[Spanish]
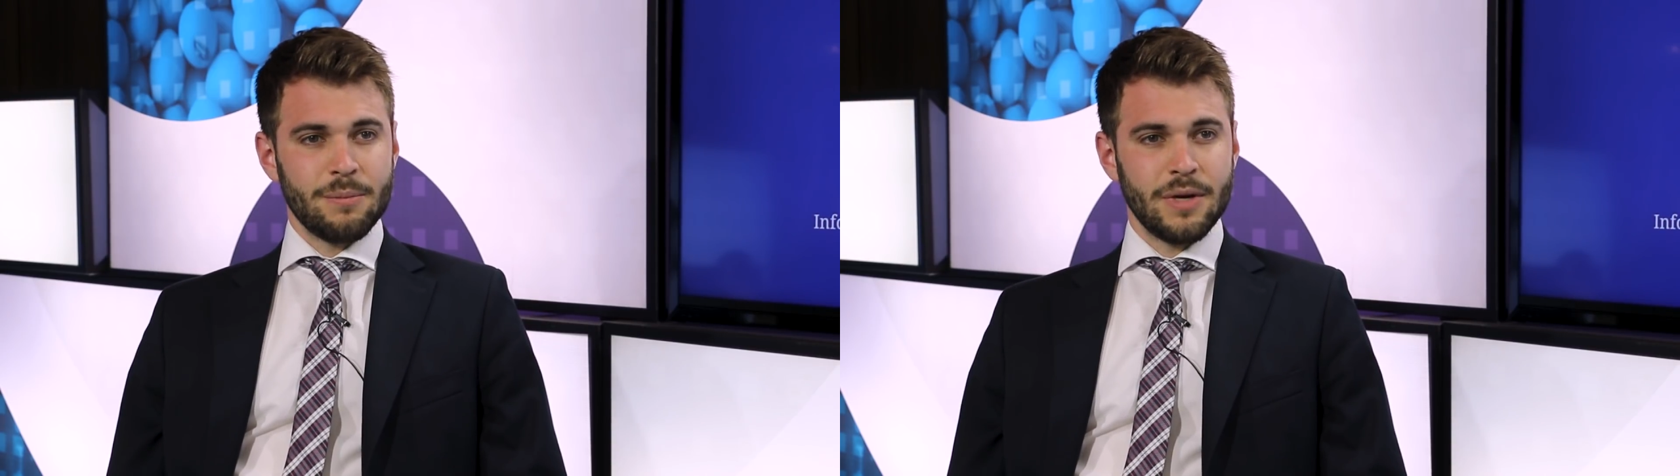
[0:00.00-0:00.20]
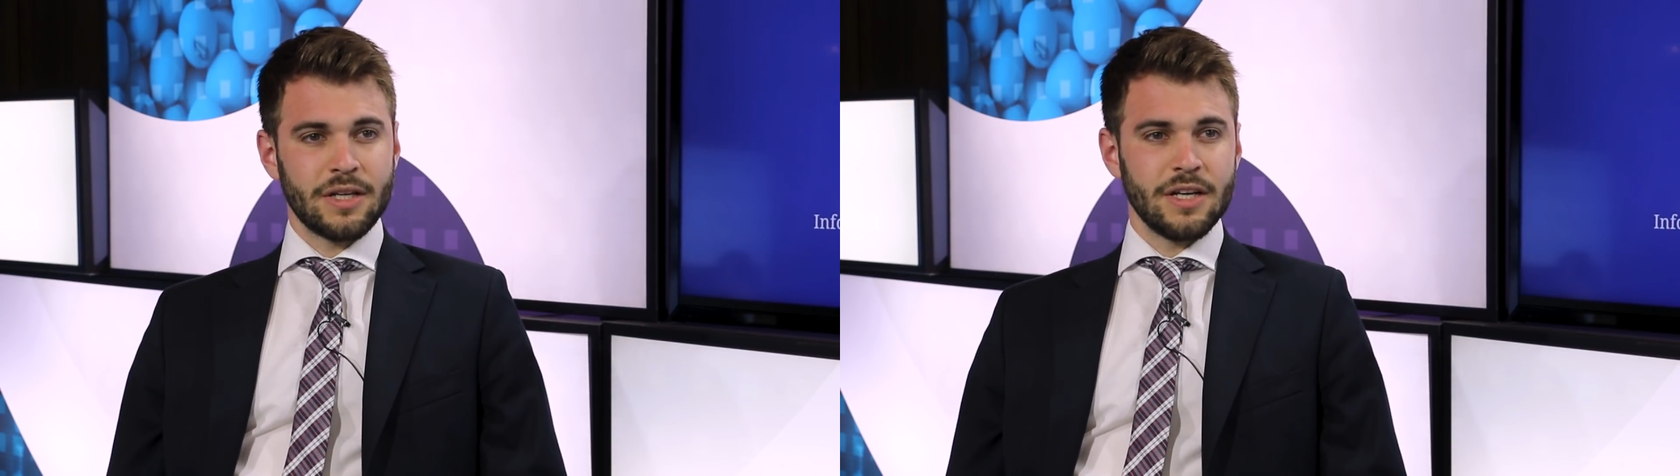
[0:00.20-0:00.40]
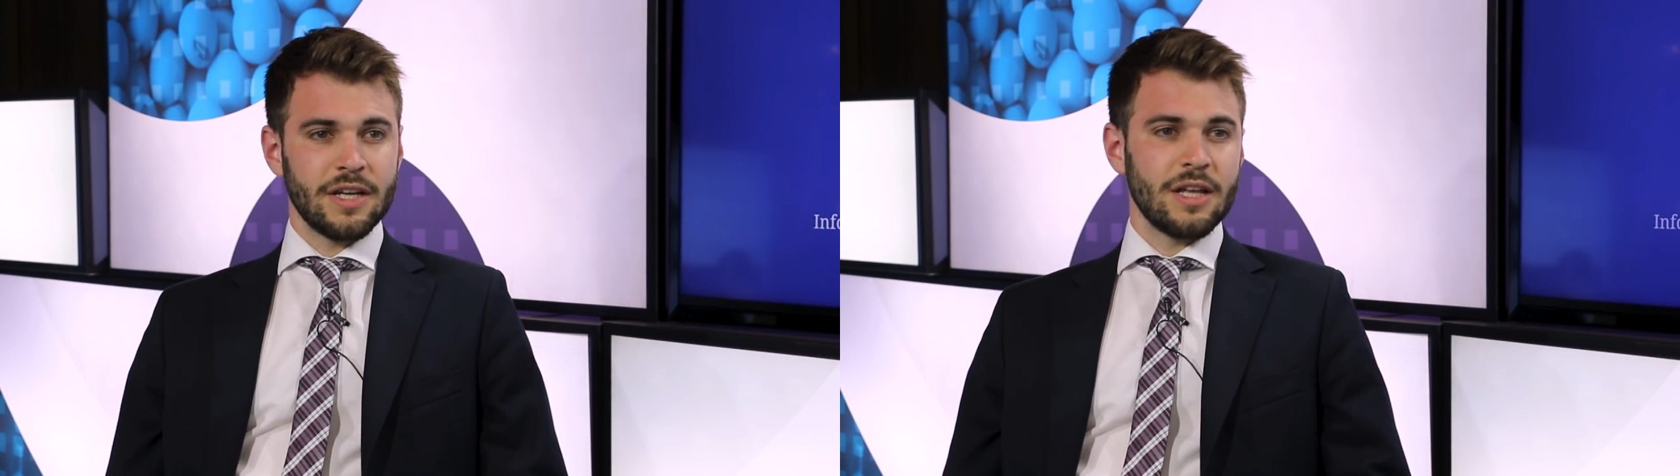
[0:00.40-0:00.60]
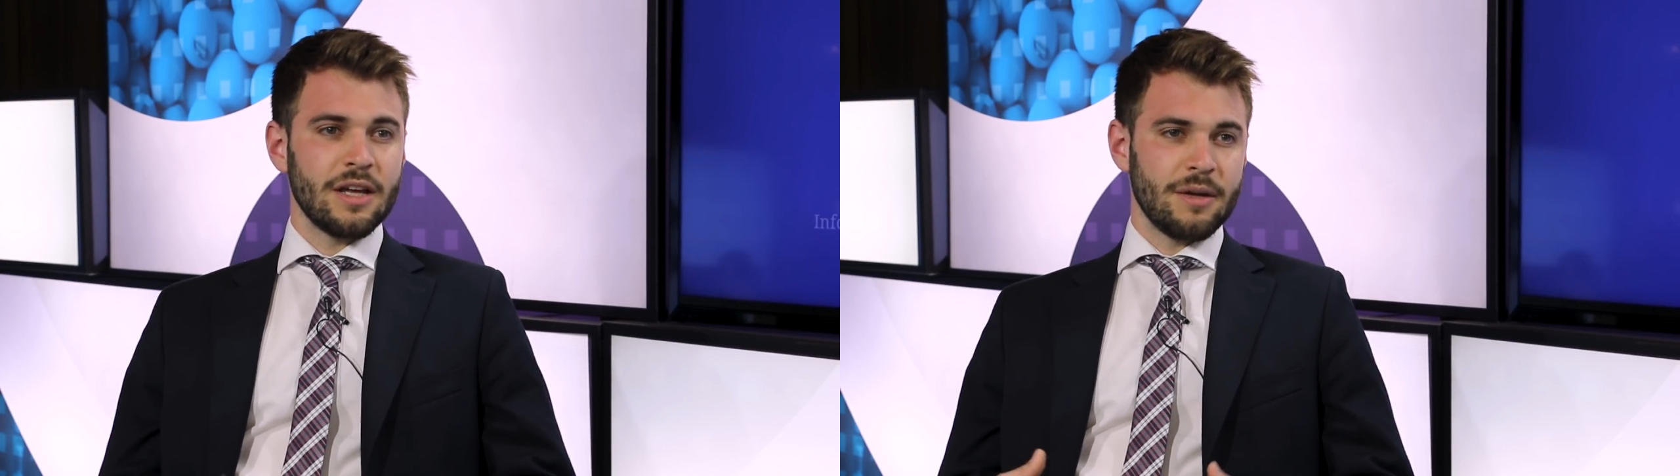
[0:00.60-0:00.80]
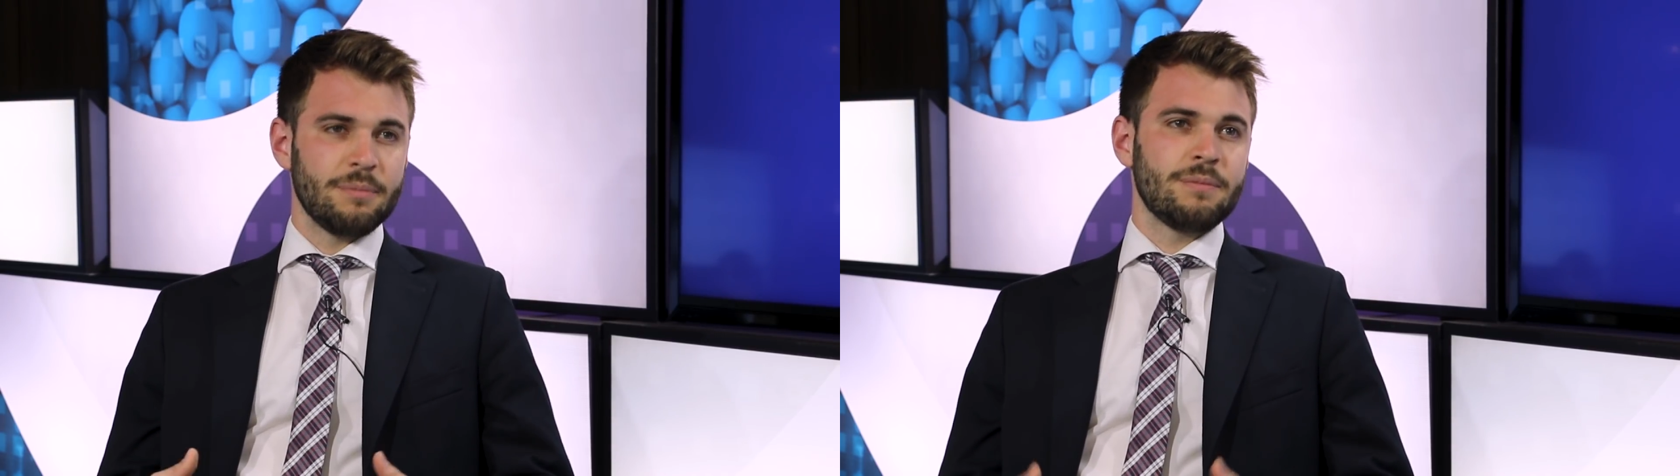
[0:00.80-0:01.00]
más que
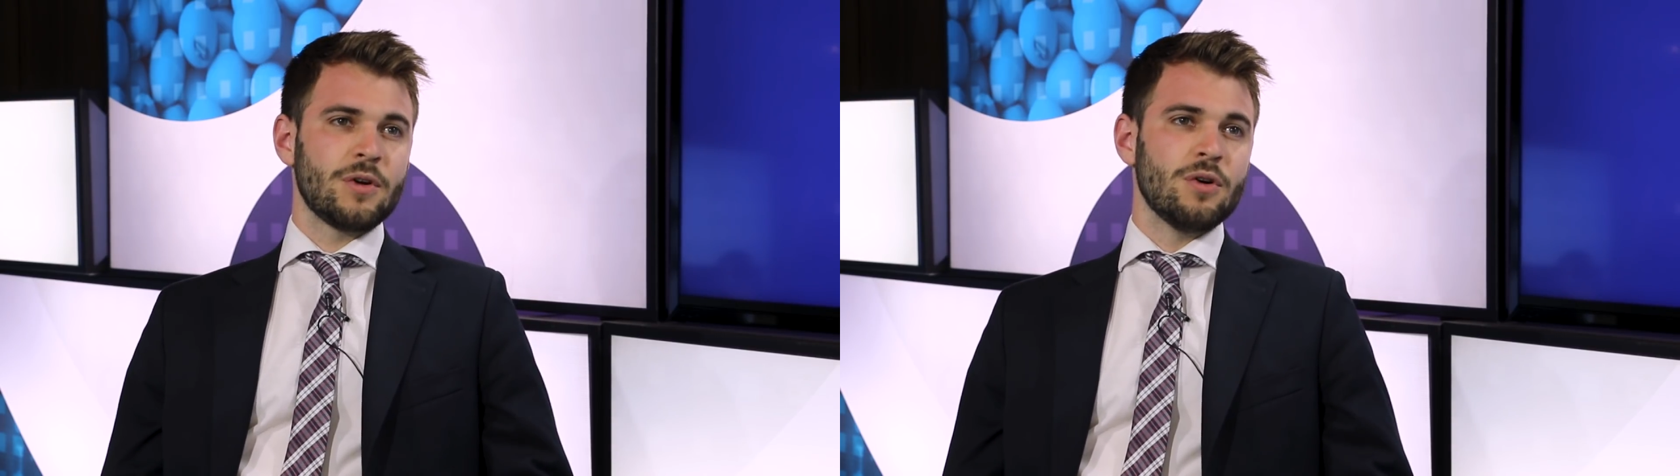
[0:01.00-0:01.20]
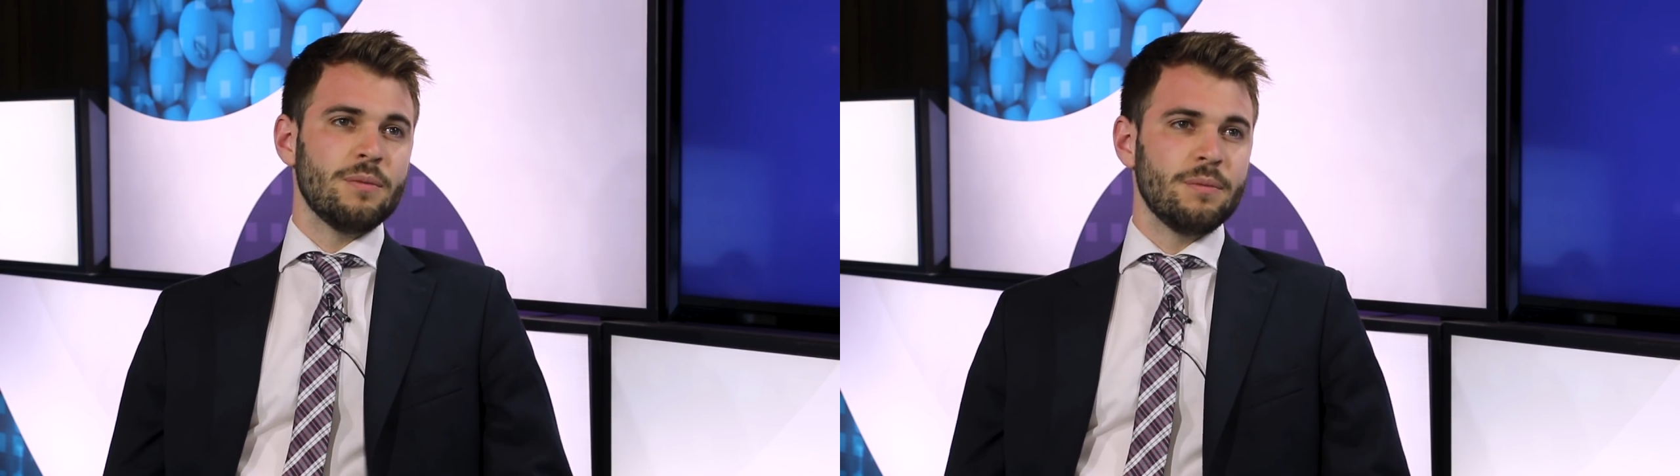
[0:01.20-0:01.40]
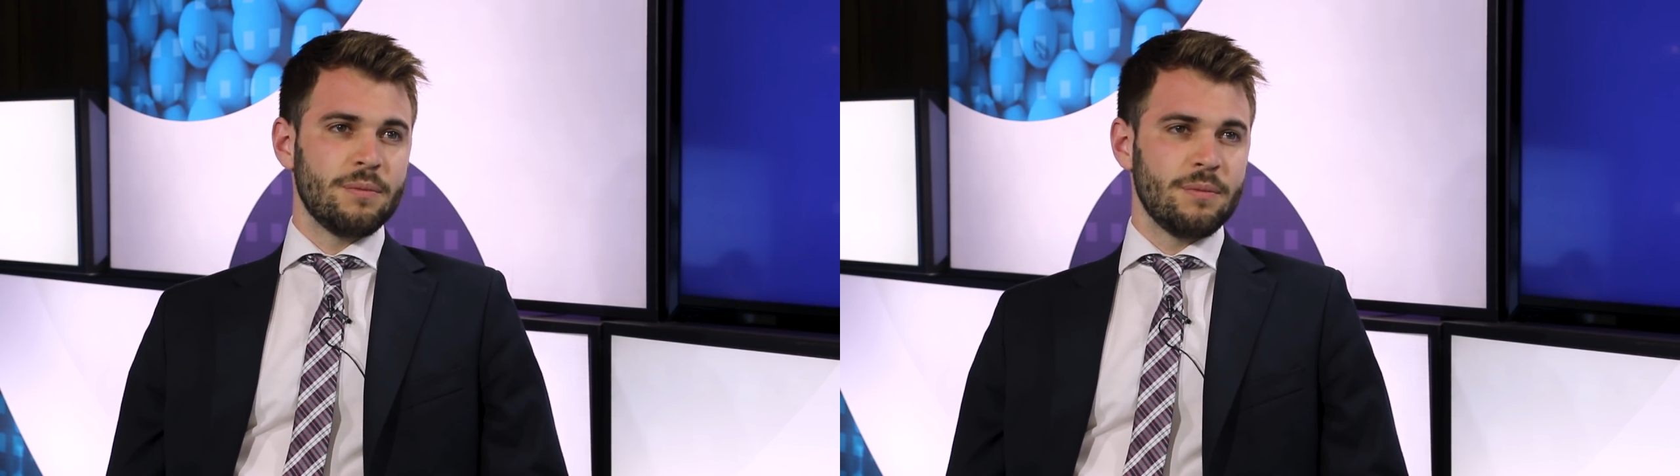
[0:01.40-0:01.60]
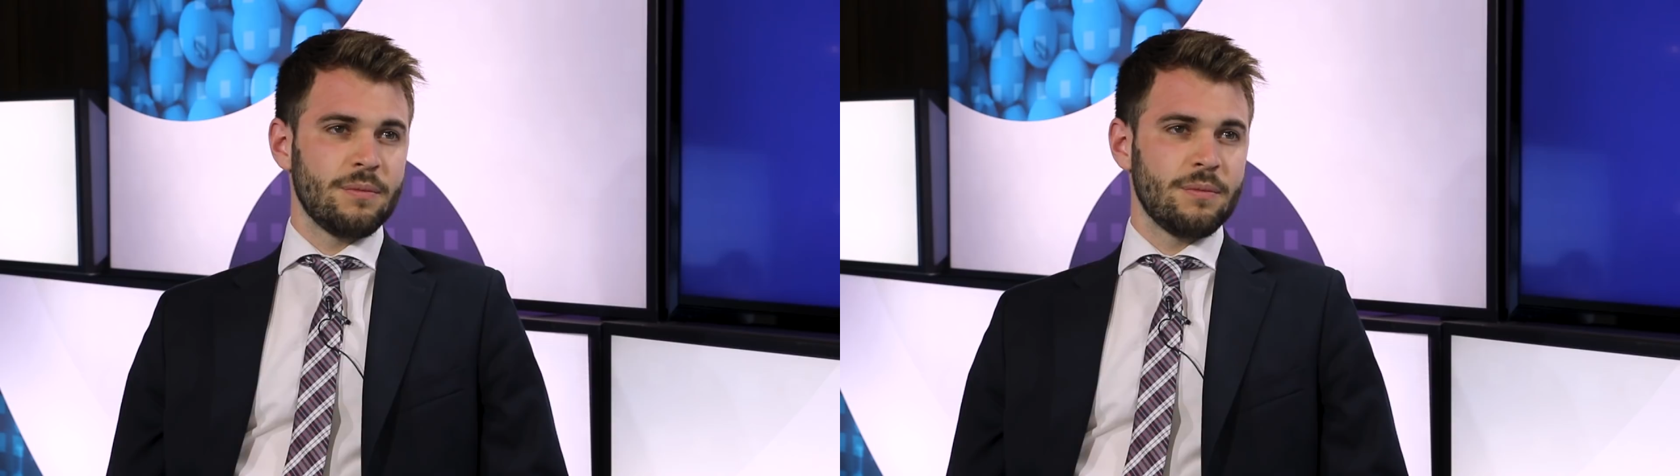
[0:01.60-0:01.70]
nada con